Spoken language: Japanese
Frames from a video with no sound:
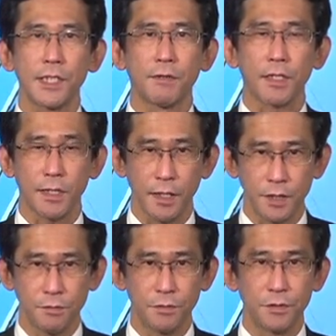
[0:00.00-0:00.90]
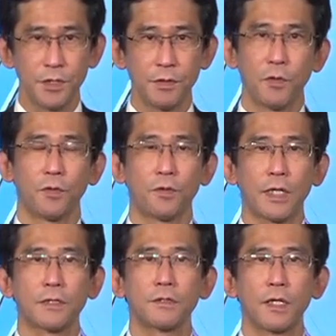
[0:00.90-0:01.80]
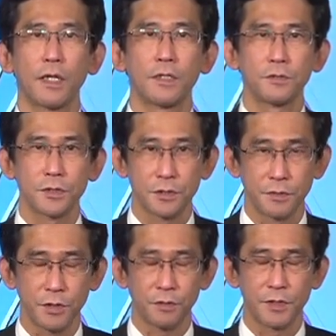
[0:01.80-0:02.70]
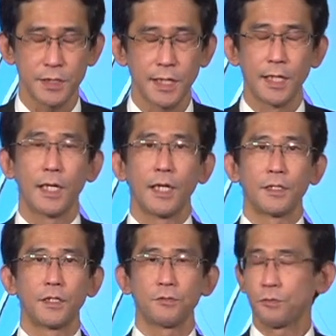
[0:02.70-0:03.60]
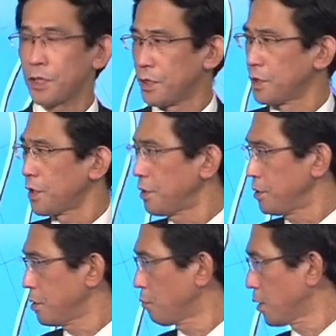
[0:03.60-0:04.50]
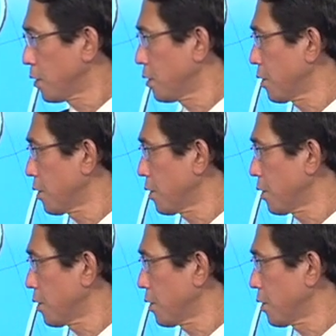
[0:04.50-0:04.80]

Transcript: は北日本にも拡大をする見込みです。でその原因、天気図でご覧いただき